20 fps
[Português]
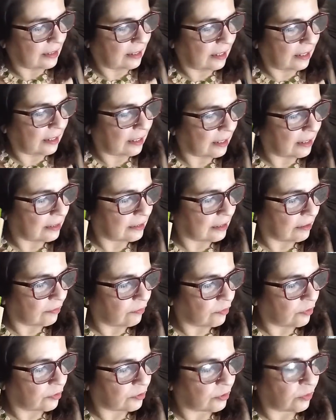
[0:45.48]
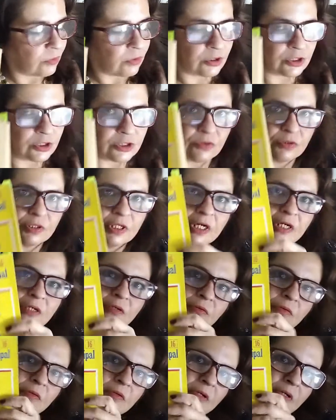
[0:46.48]
dele. Então eu estou
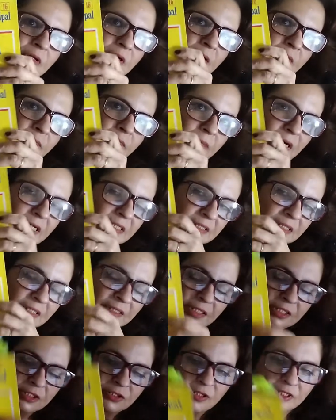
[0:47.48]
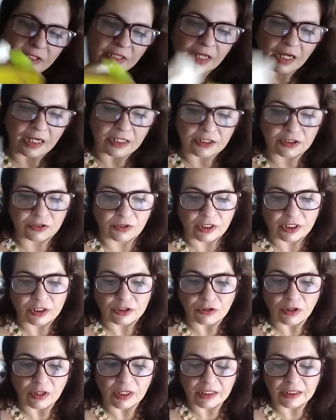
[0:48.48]
estudando bastante a história
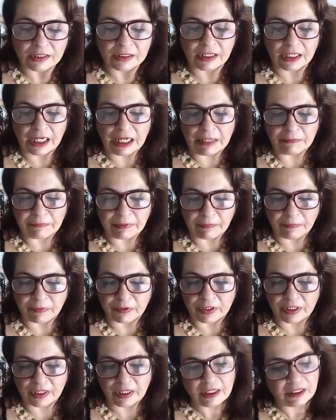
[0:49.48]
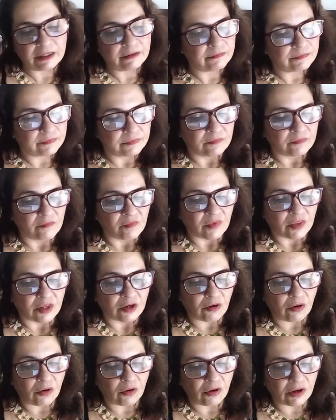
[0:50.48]
de Olinda, né, para poder
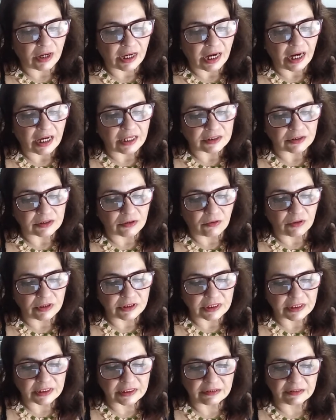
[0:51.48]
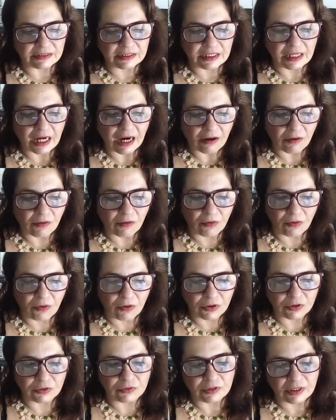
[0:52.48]
colocar as coisas de
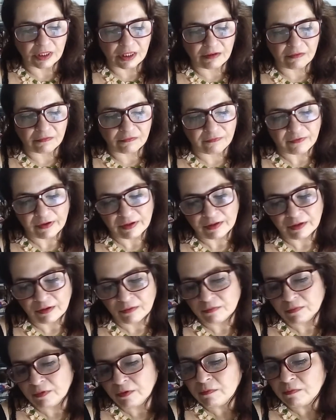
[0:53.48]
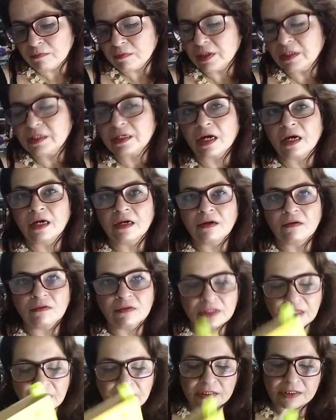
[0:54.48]
acordo, né, para não, não entrar em
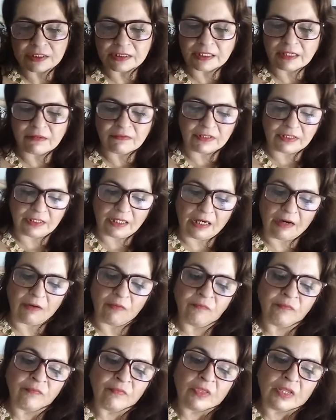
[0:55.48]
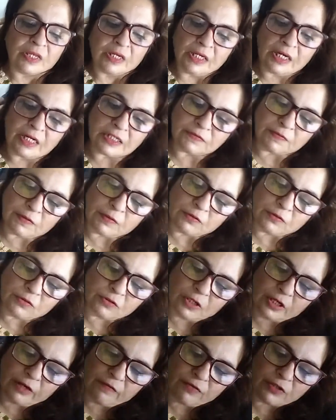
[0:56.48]
contradição e tal. E esse foi um
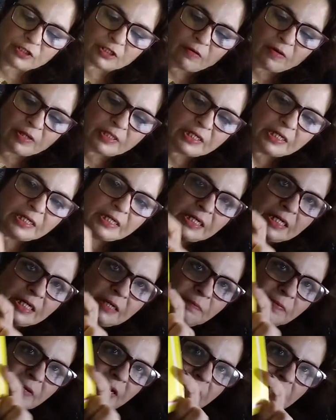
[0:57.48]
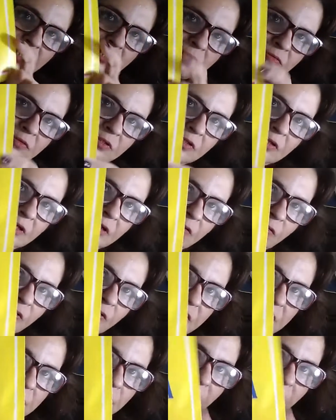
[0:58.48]
dos livros que eu adquiri para isso, de Luiz